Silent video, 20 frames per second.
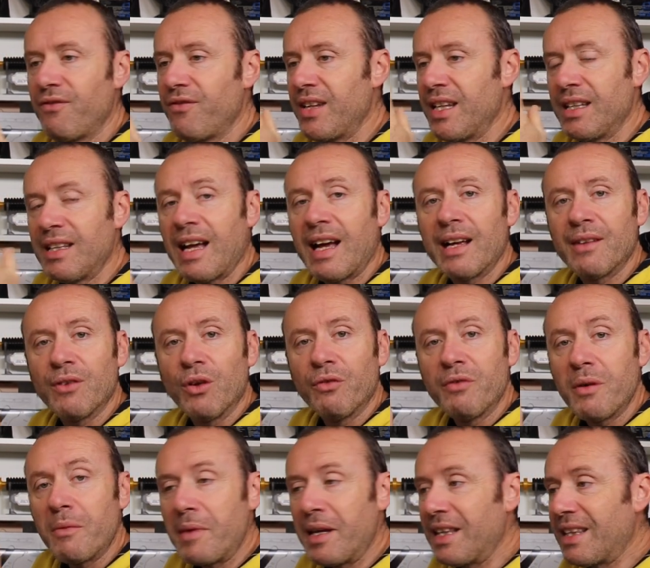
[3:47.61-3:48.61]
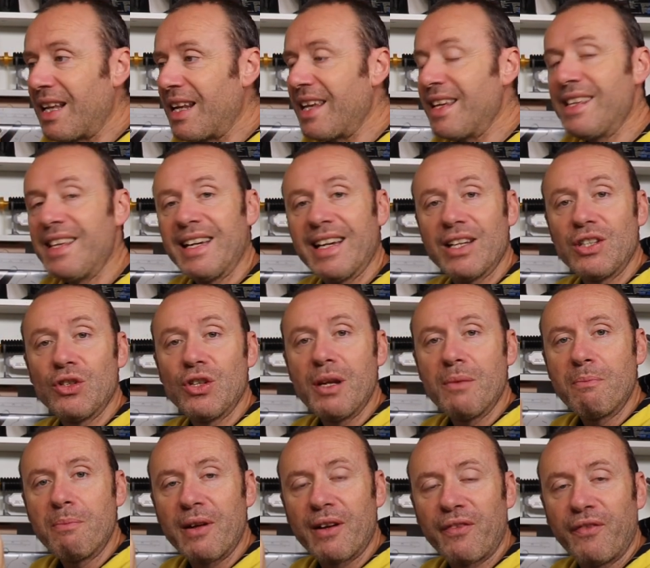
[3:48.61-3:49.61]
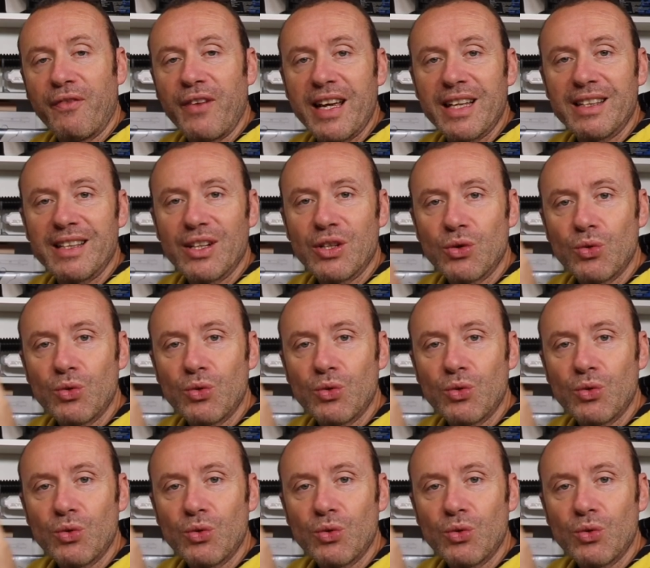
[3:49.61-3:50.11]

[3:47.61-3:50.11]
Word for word: vi dà ovviamente le indicazioni perfette